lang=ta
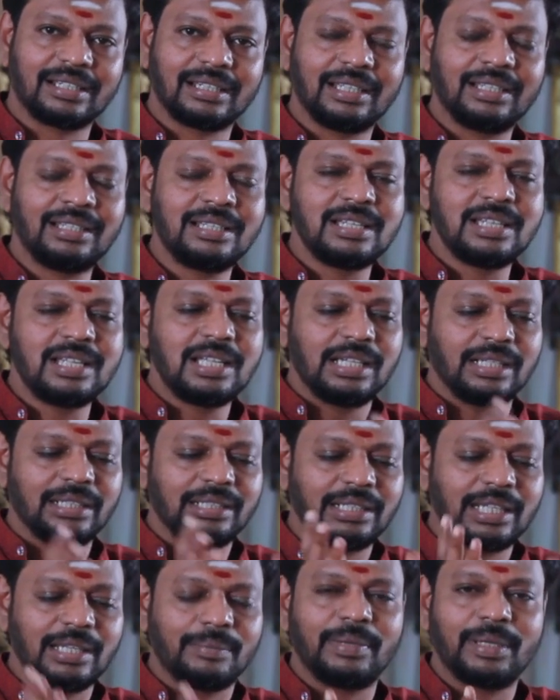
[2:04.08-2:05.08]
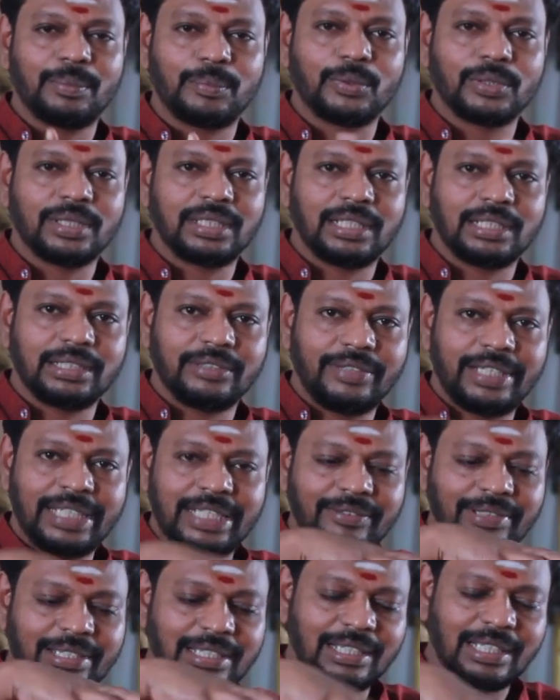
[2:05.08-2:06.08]
இருக்கலாம் டப்பா போட்டு அந்த
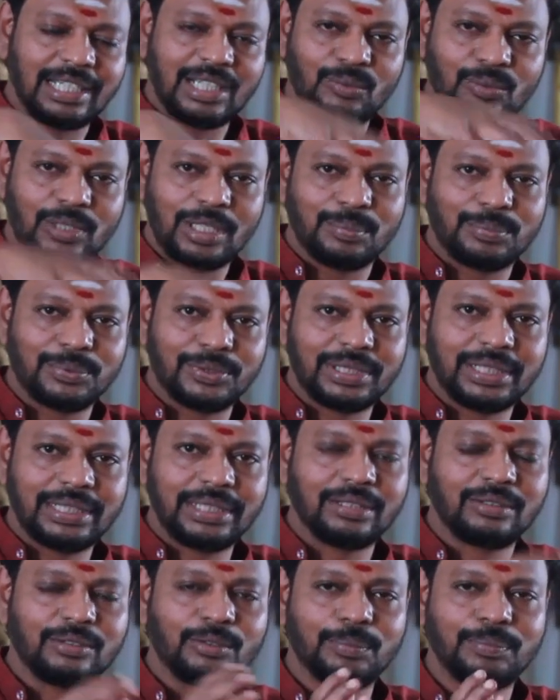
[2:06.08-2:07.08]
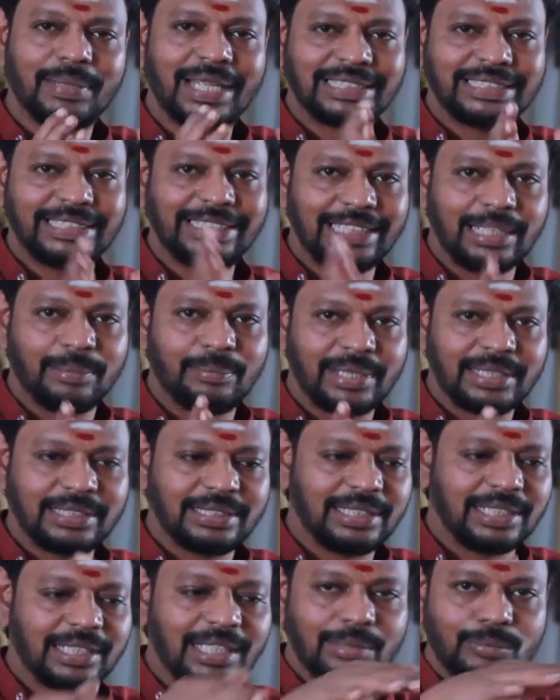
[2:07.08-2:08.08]
வெட்டி வேற நல்லா உள்ளே போட்டு ஒரு பிளாஸ்டிக் டப்பா
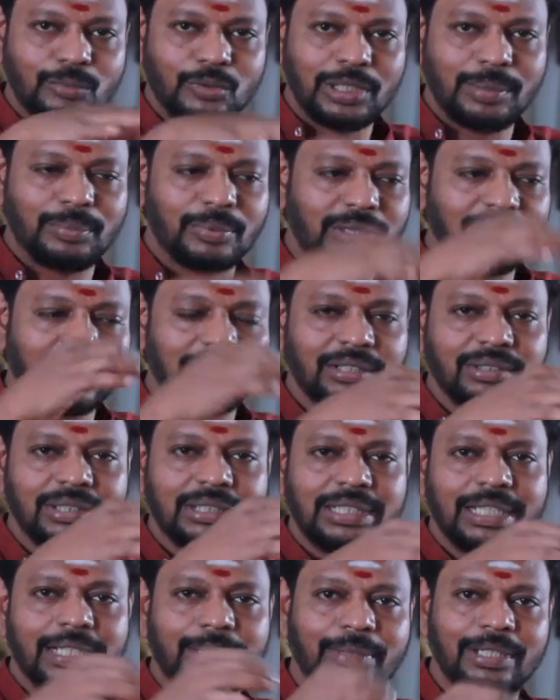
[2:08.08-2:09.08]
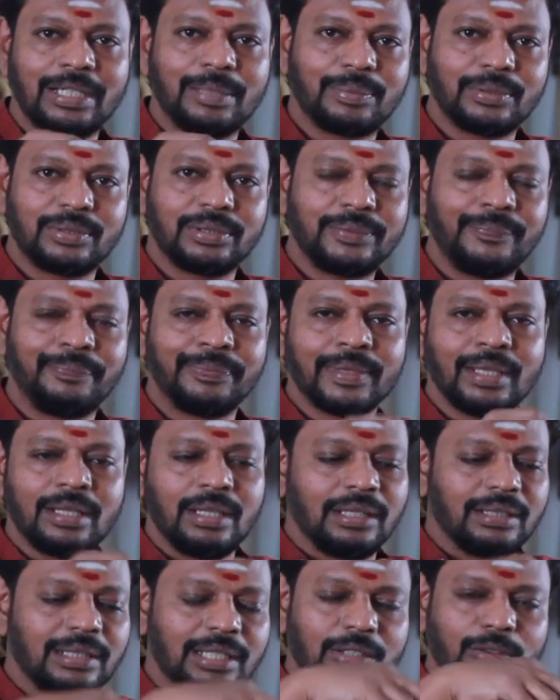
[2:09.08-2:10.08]
இருந்துச்சுனாக்கா அது மூடி போட்டு அதில் வந்து நம்ம என்ன பண்ணணும்
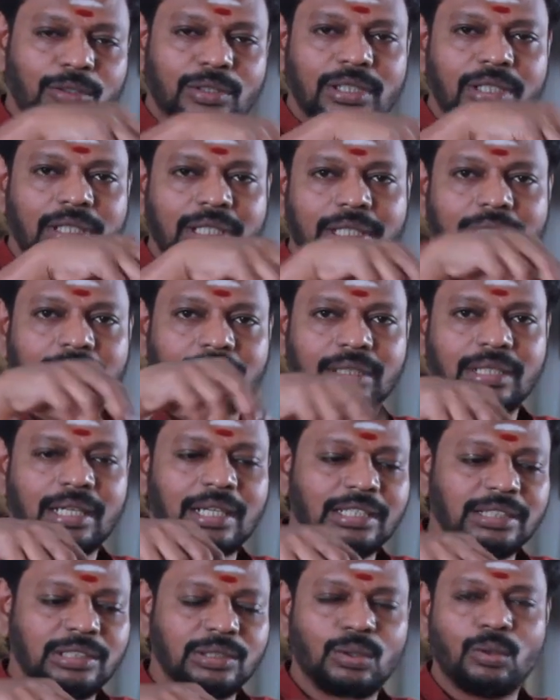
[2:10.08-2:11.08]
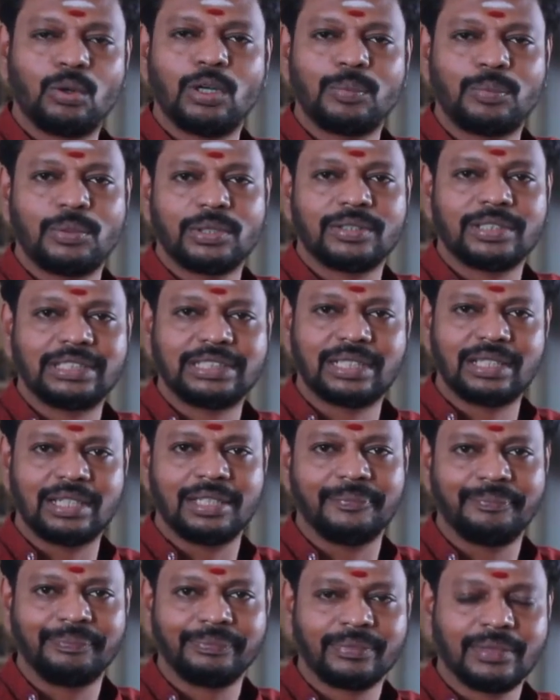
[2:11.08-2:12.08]
நல்ல ஒரு நாலஞ்சு ஹோல் போட்டு
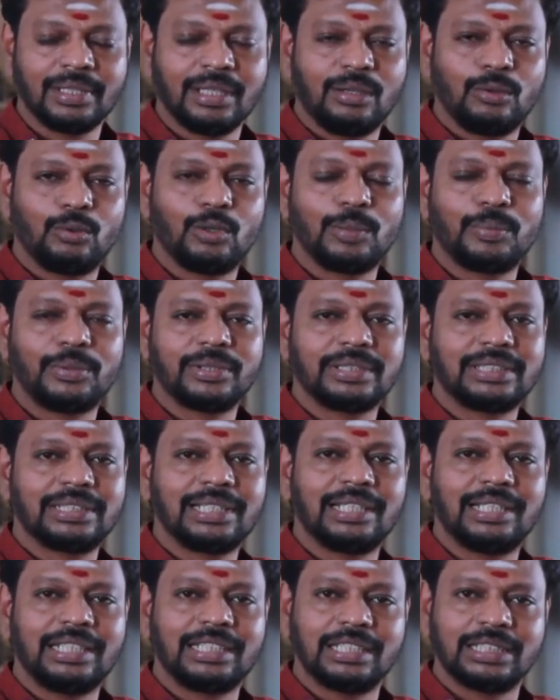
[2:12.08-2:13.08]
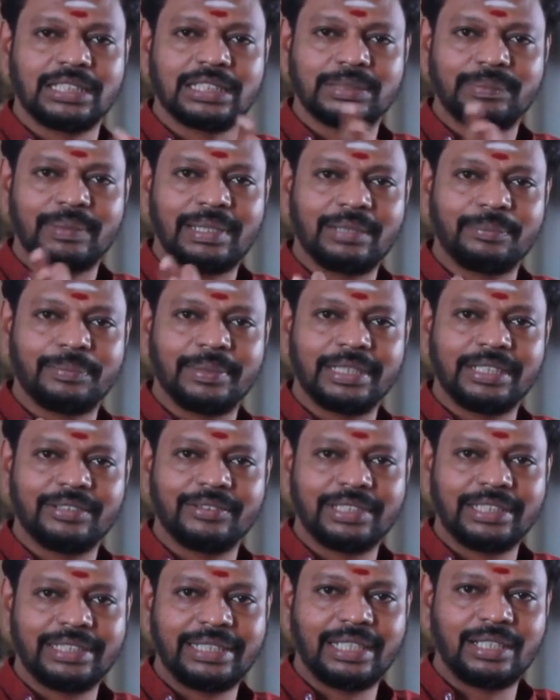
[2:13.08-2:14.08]
வச்சிடலாம் ஹோல் போட்டு வச்சுன்னா அதுலேருந்து அந்த ஸ்மெல்
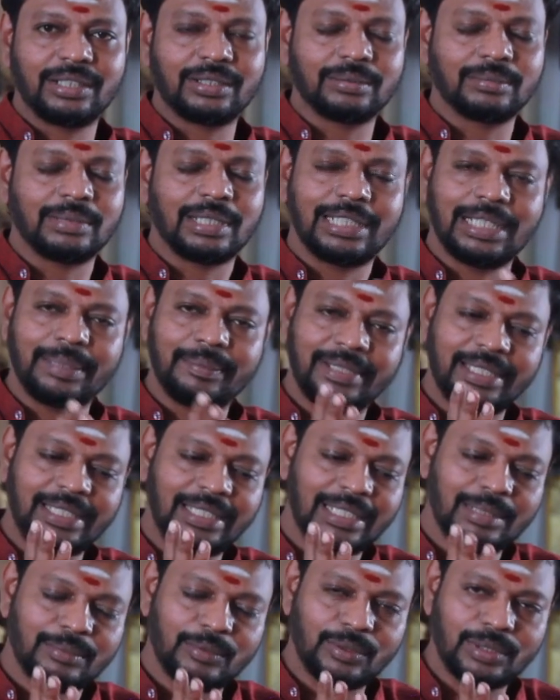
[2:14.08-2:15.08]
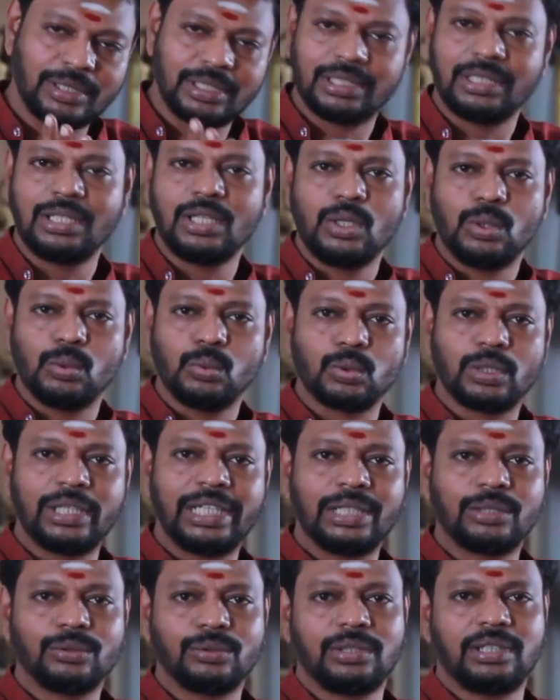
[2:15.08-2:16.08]
பார்த்து வந்துகிட்டே இருக்கும் அதேமாரி நம்ம ஒரு
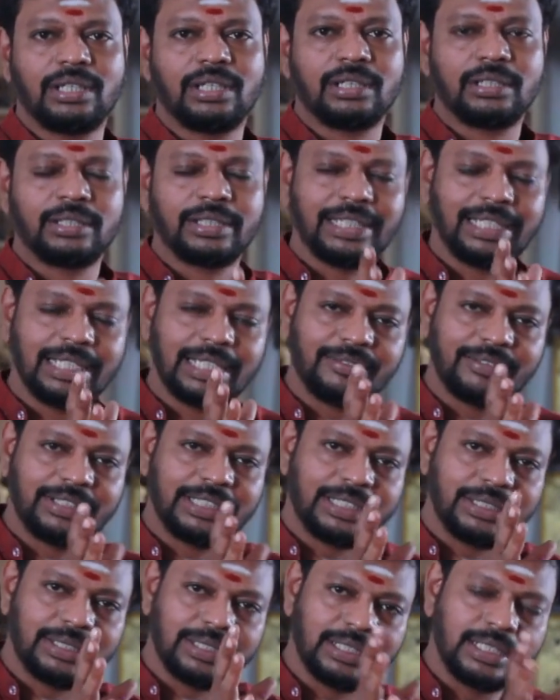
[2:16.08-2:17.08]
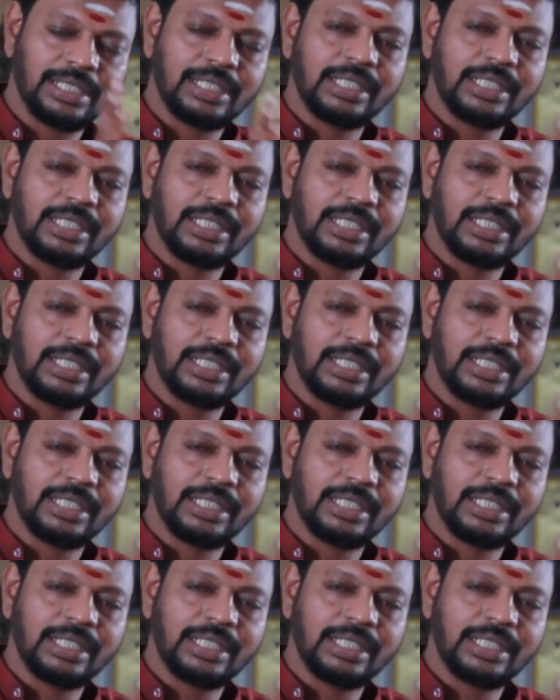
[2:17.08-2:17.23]
உருளி குண்டான் இல்லை வந்து